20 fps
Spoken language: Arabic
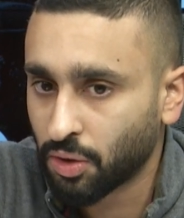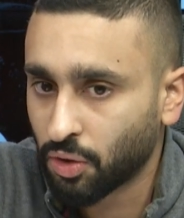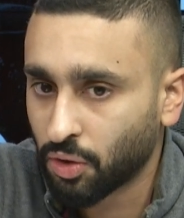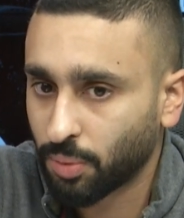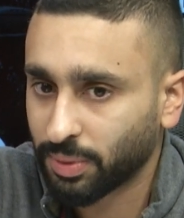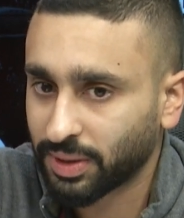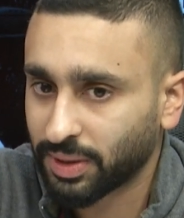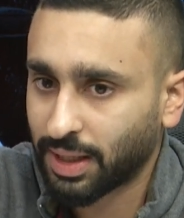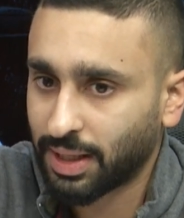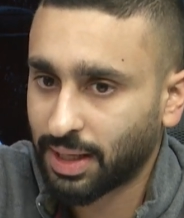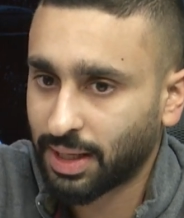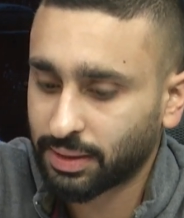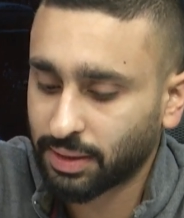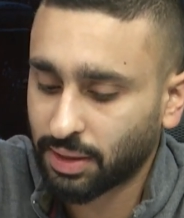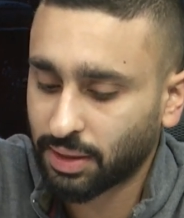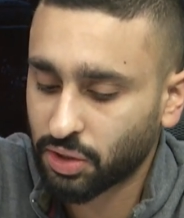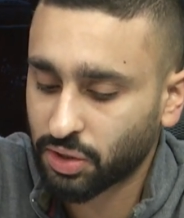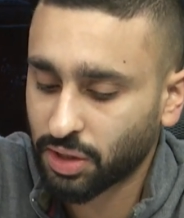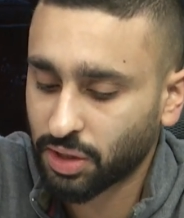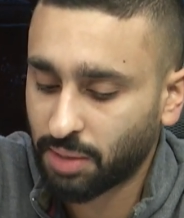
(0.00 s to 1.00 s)
وبتخيل هذا
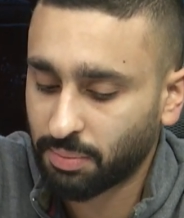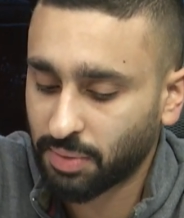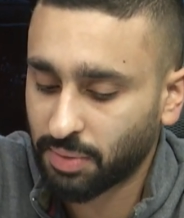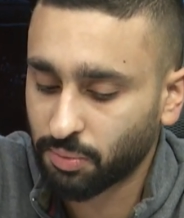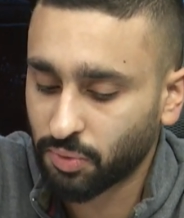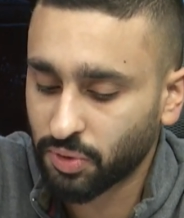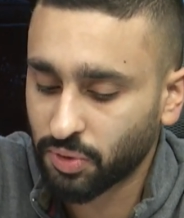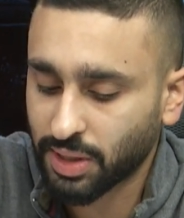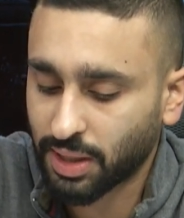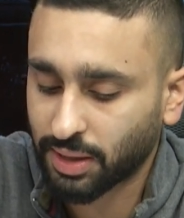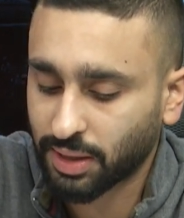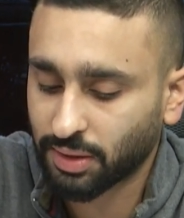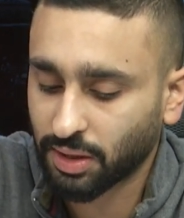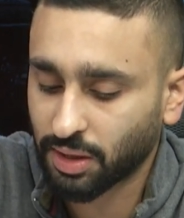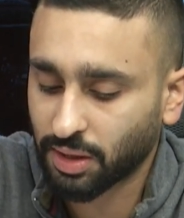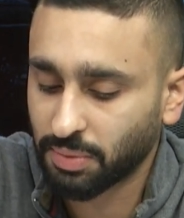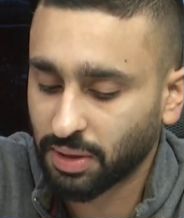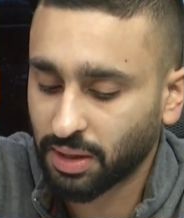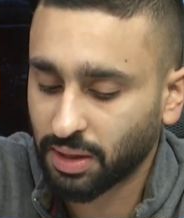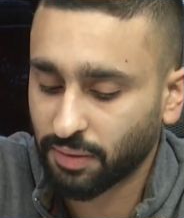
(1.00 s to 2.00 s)
النجاح ملموس
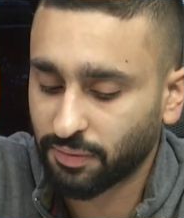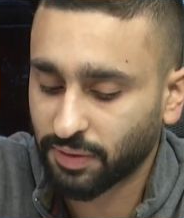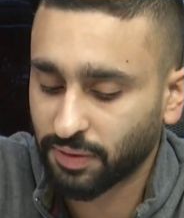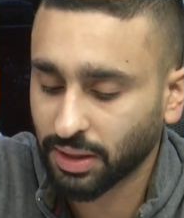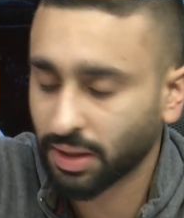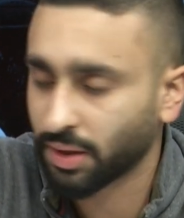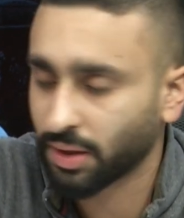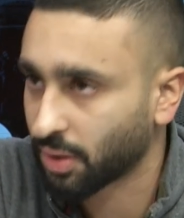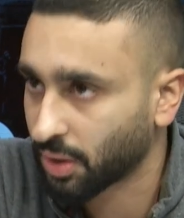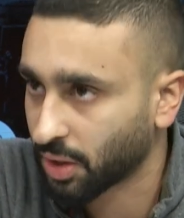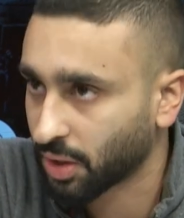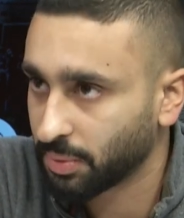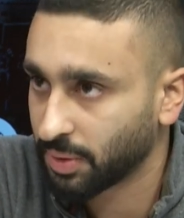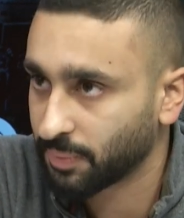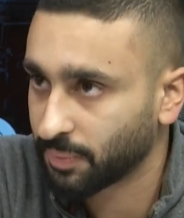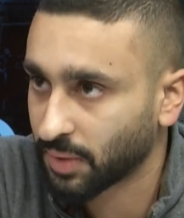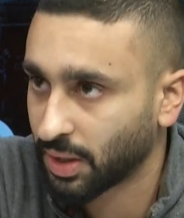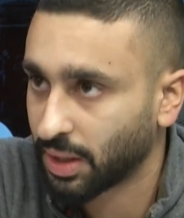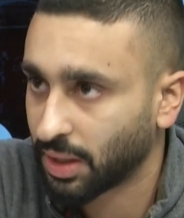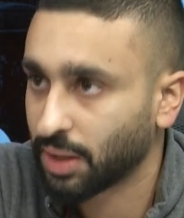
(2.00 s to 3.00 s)
اكثر بالفضاء الرقمي
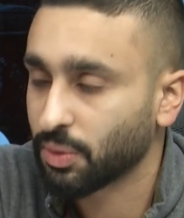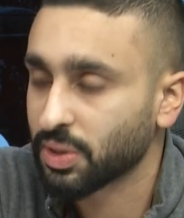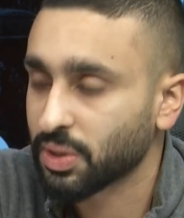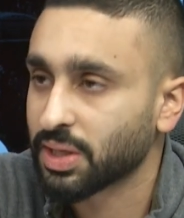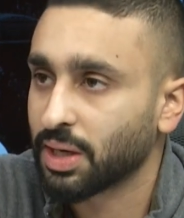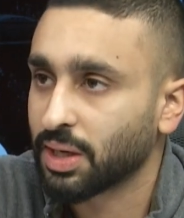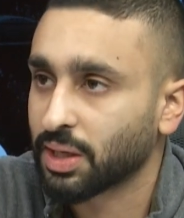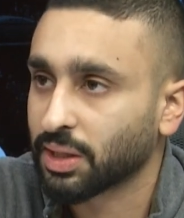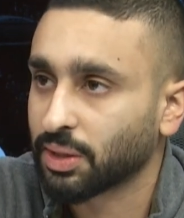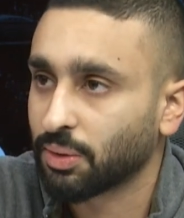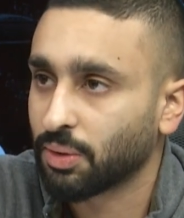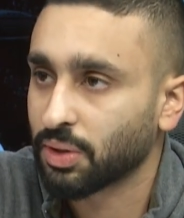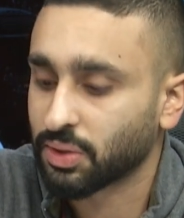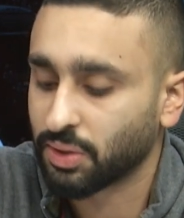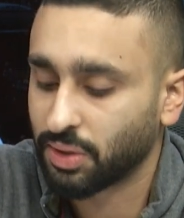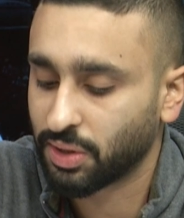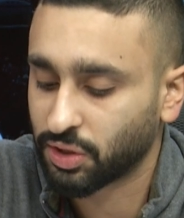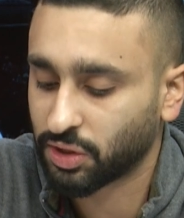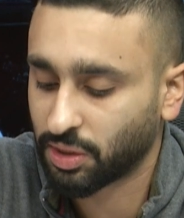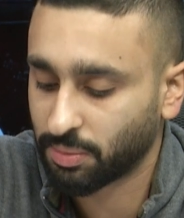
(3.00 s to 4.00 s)
على وسائل التواصل
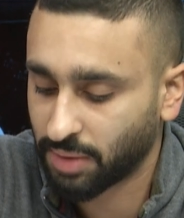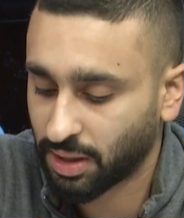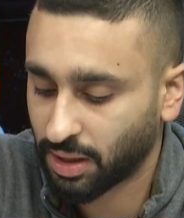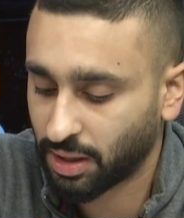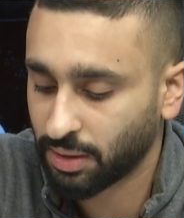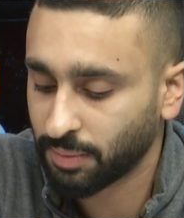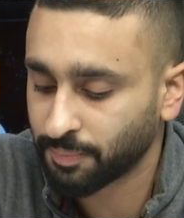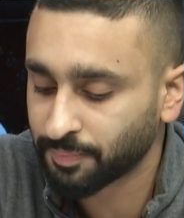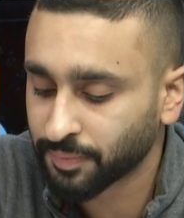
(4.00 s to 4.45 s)
الاجتماعي